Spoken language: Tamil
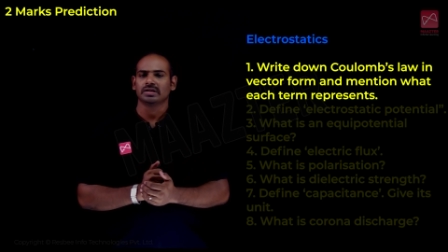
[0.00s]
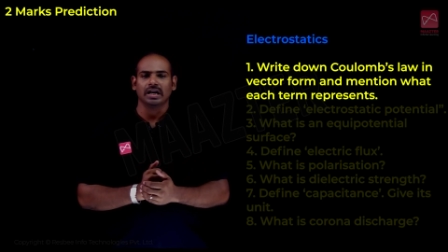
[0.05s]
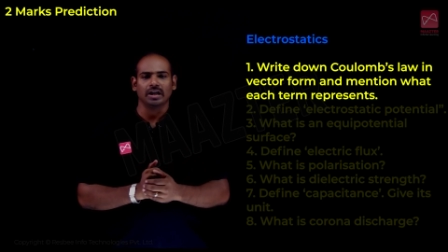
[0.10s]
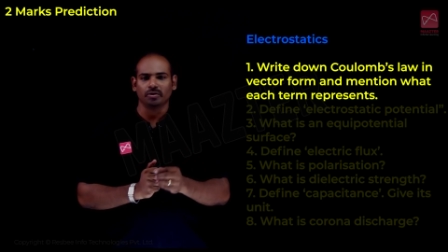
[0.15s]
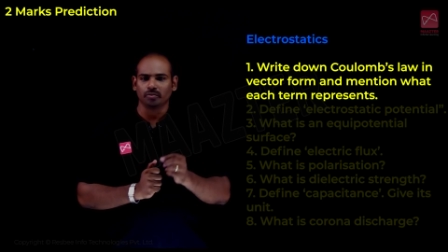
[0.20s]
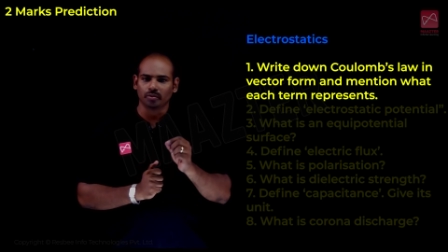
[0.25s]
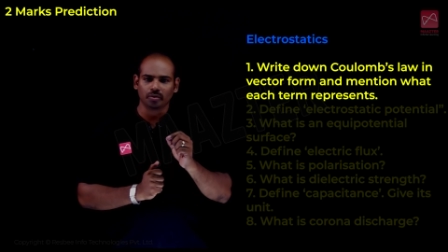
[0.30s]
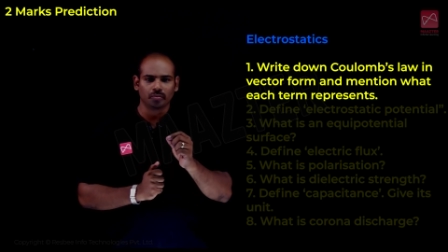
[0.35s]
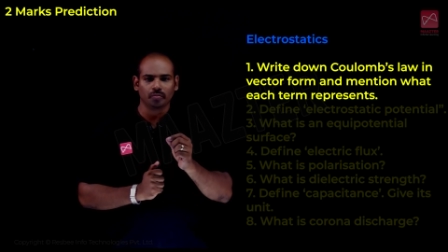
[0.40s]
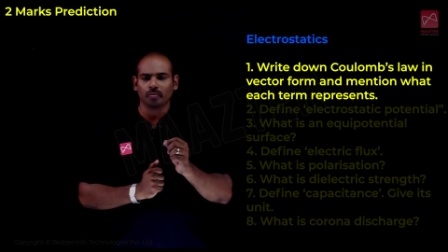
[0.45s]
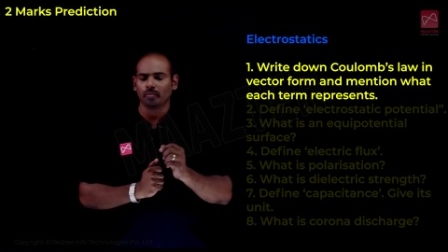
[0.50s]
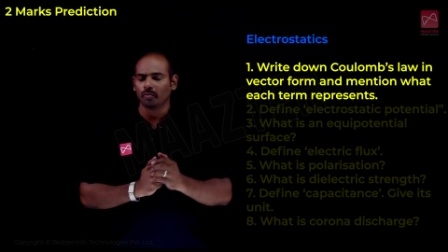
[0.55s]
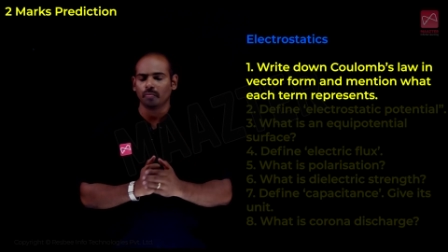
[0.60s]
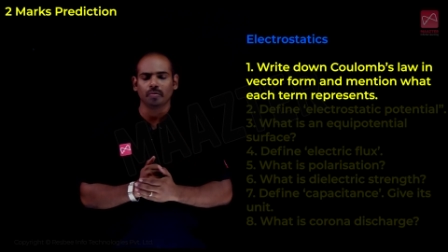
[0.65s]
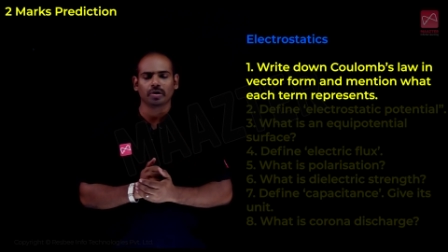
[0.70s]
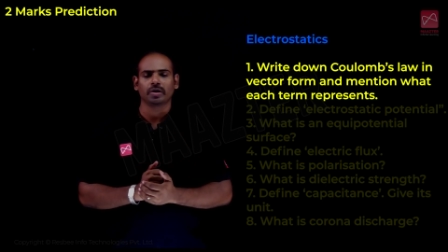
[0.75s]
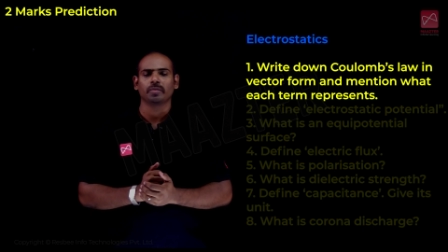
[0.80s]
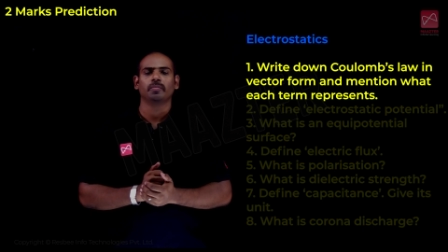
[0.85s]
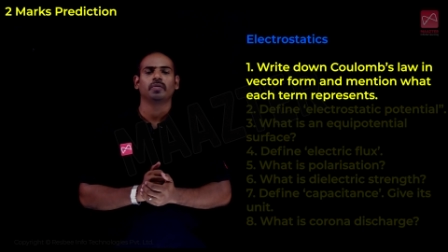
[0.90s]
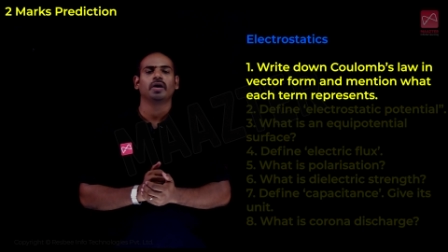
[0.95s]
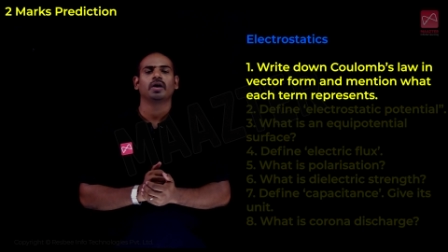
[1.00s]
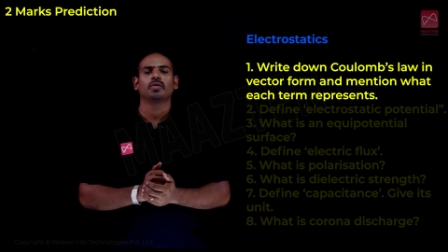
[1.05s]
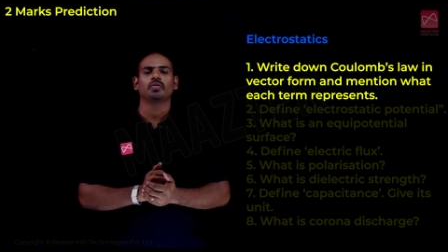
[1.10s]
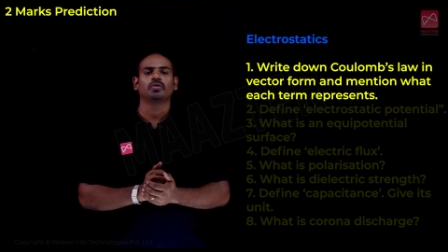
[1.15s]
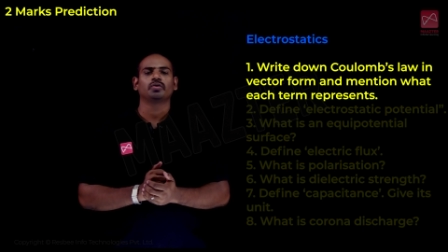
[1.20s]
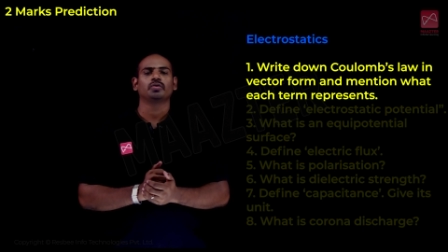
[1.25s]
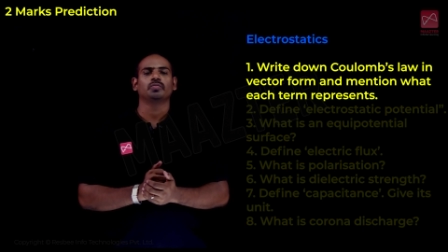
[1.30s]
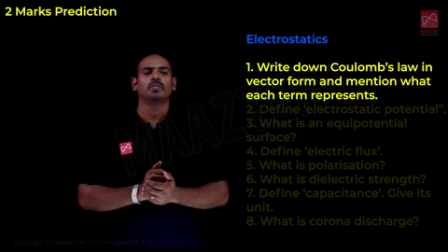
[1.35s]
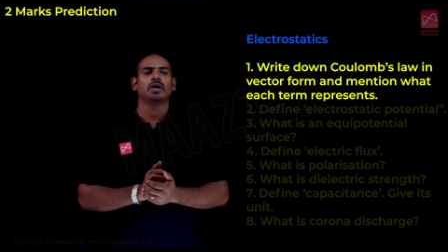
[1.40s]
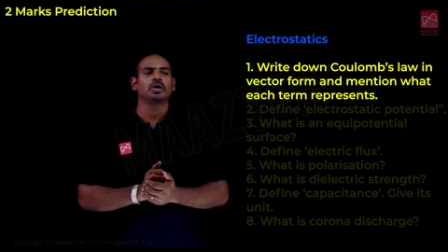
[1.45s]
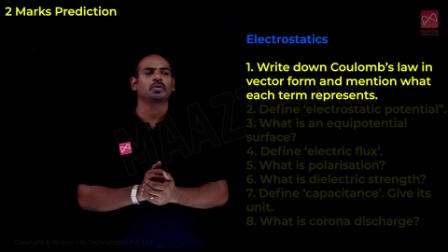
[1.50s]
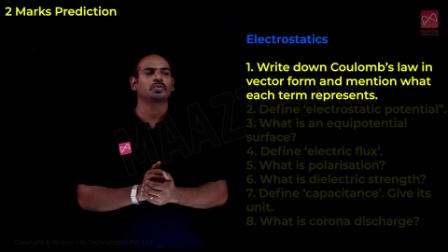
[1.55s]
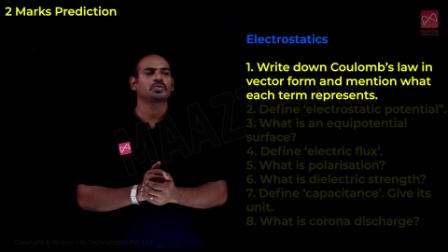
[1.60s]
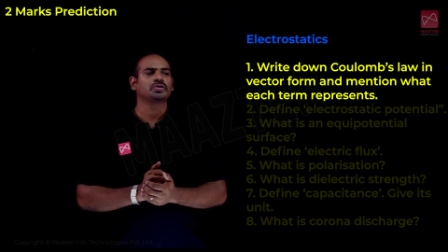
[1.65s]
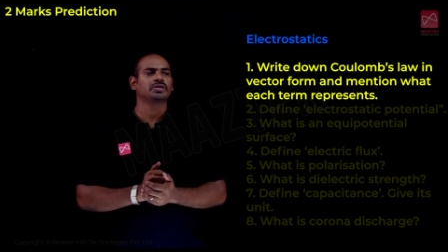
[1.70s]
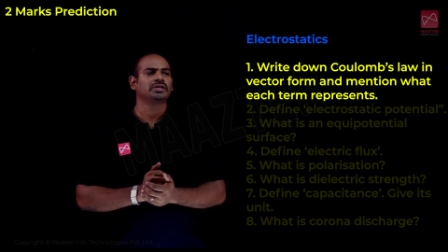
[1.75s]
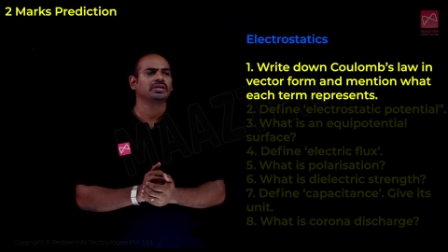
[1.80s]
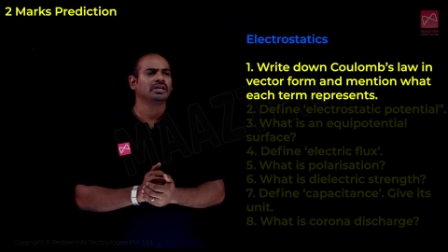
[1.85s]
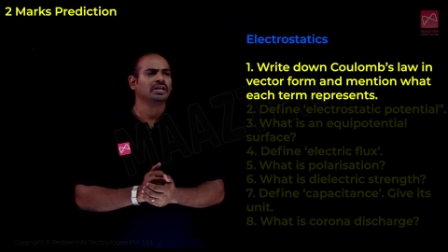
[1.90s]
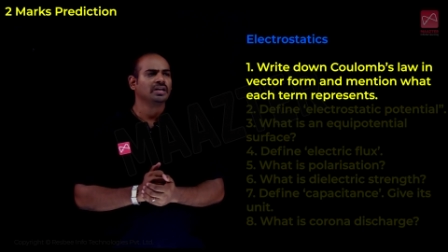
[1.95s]
அது ஒரு ரொம்ப முக்கியமான ஒரு டூ மார்க்
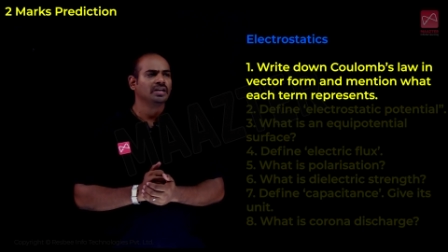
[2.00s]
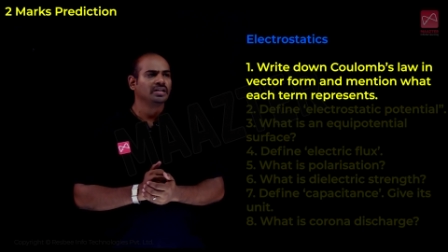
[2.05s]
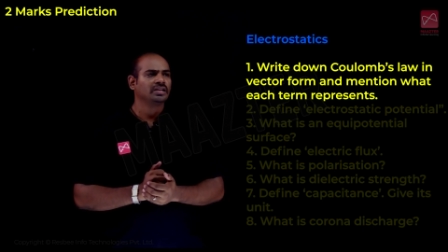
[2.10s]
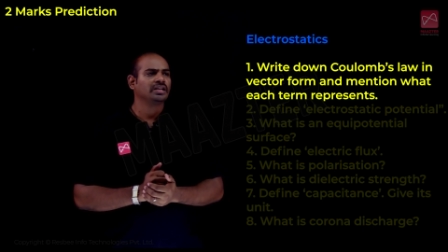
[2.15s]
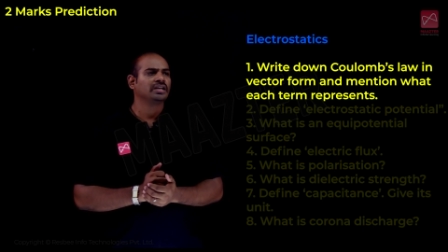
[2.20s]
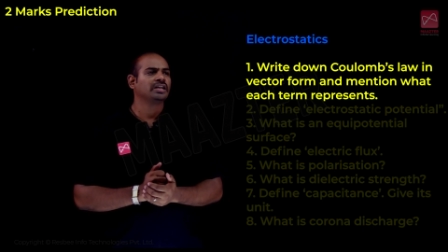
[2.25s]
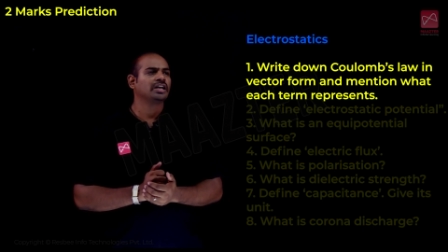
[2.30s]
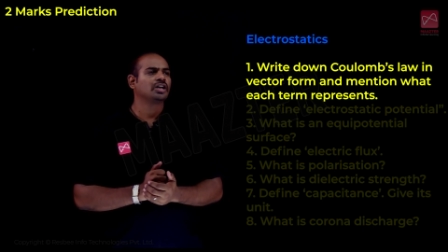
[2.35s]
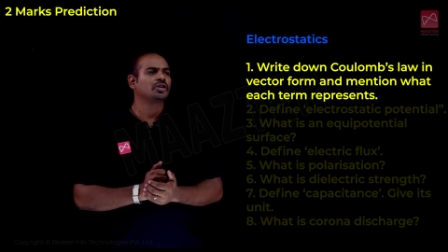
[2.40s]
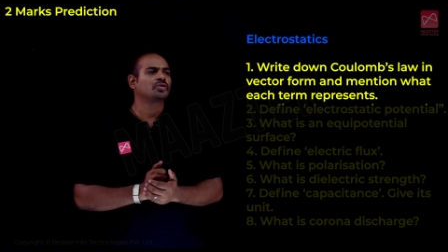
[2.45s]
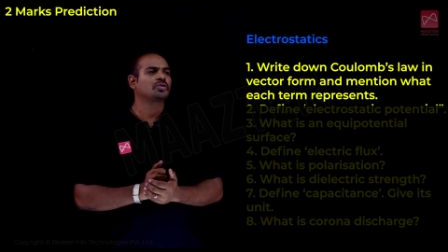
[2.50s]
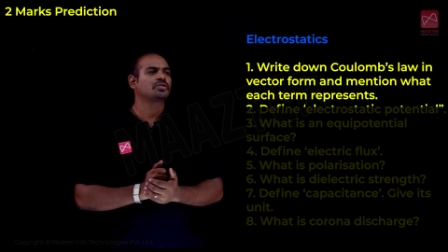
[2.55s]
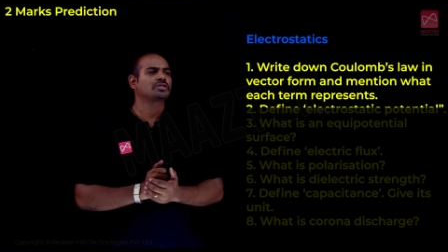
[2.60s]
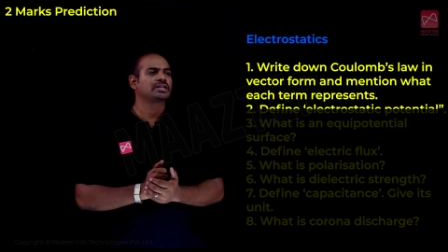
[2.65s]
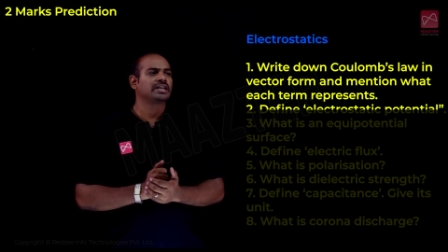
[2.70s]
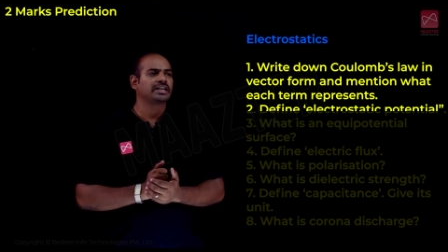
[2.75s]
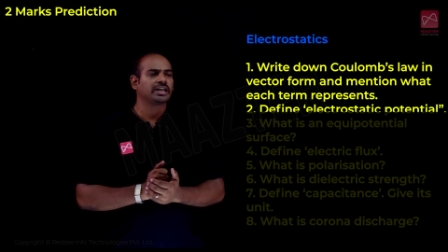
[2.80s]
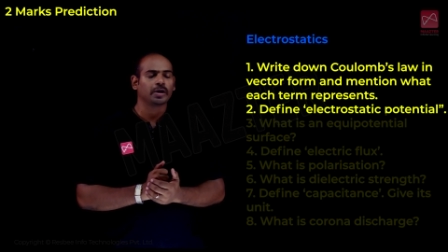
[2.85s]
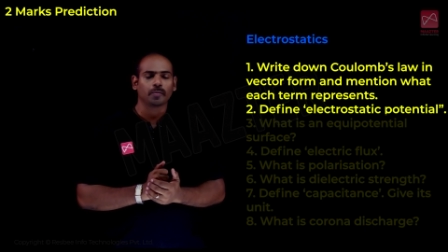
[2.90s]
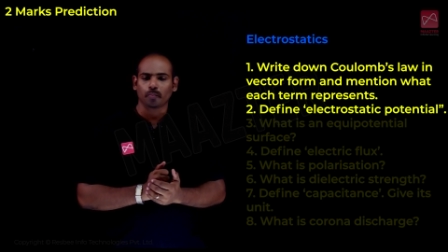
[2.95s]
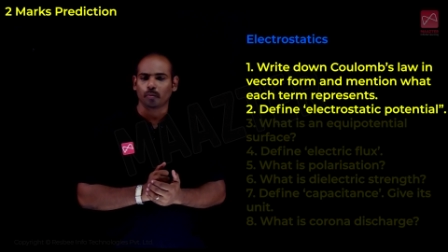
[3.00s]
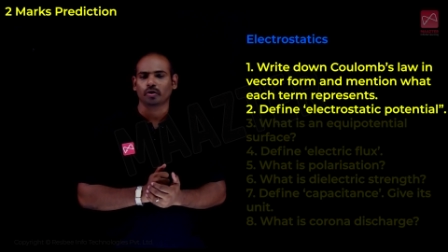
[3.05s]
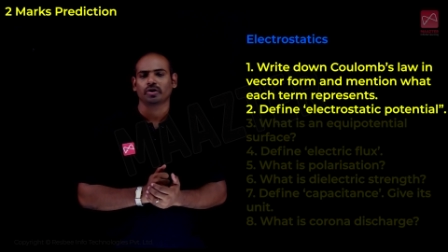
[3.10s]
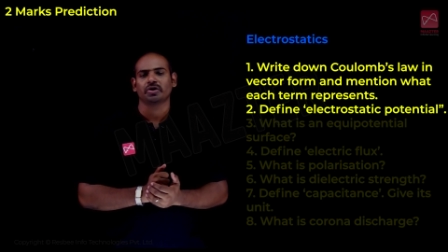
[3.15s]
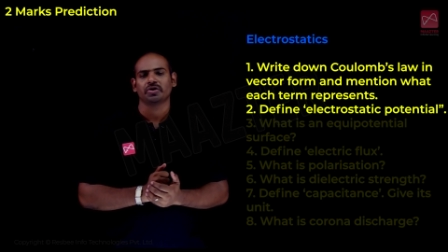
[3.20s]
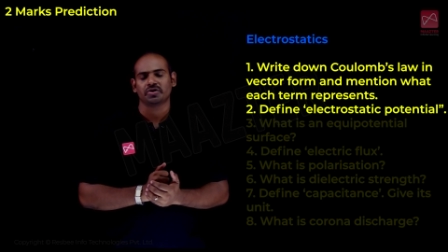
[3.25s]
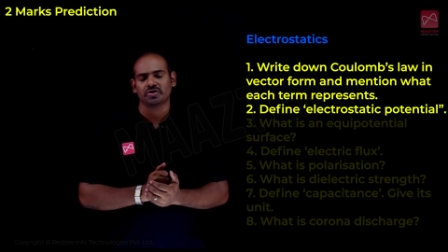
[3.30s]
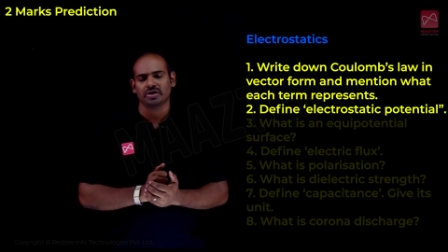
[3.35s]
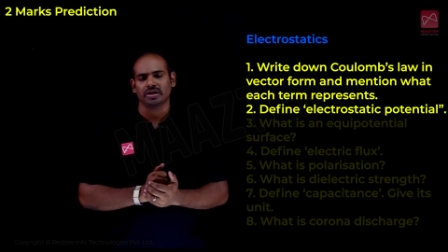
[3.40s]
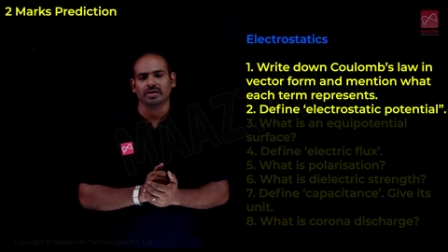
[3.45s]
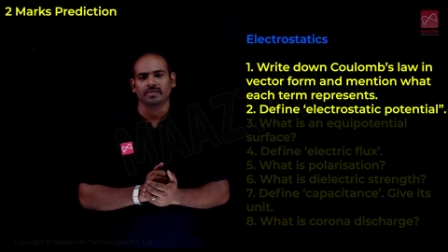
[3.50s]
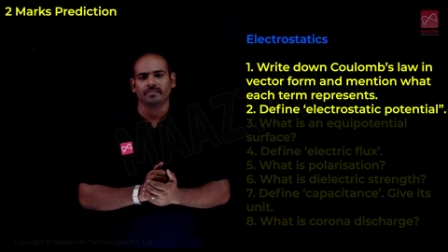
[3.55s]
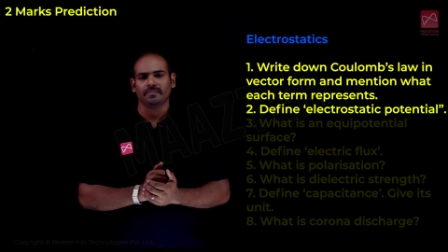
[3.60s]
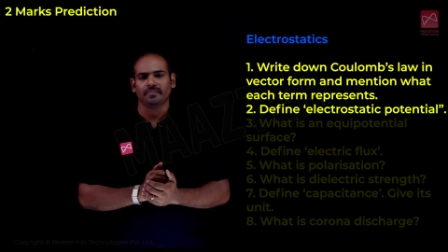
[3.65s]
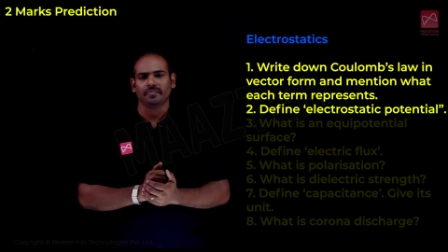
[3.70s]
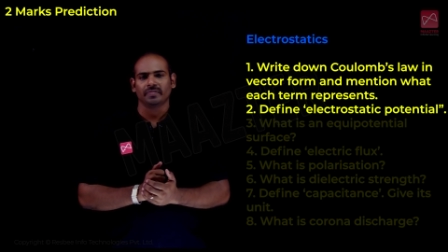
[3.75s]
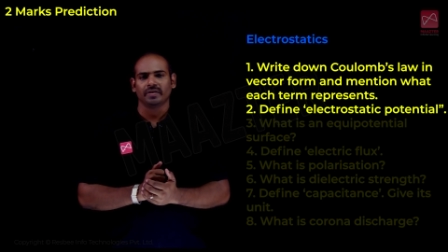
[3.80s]
கொஸ்டின் தென் எலக்ட்ரோஸ்டாட்டிக் பொட்டன்ஷியல்